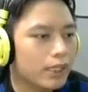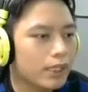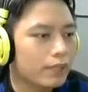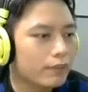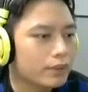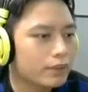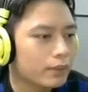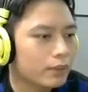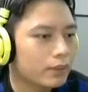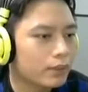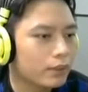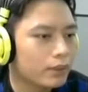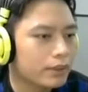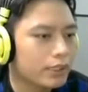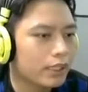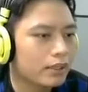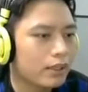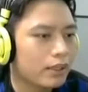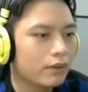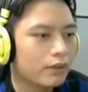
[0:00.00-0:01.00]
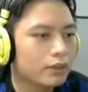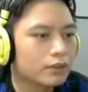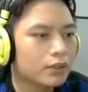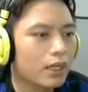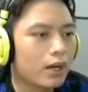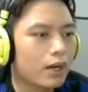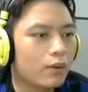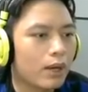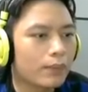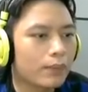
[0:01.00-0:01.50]
chết và xem từ huống chết ngựa ổn
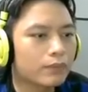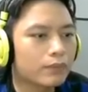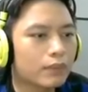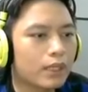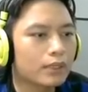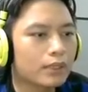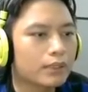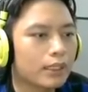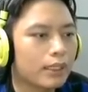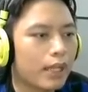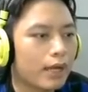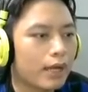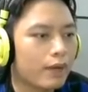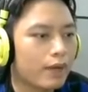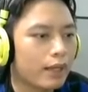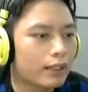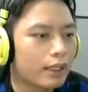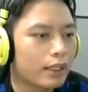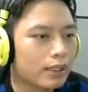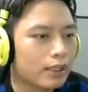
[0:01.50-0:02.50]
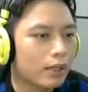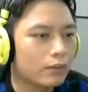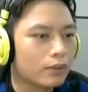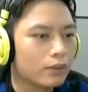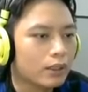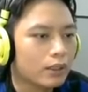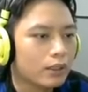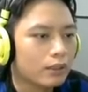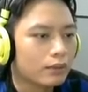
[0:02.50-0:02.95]
sở quắp anh chàng Lila về thành công.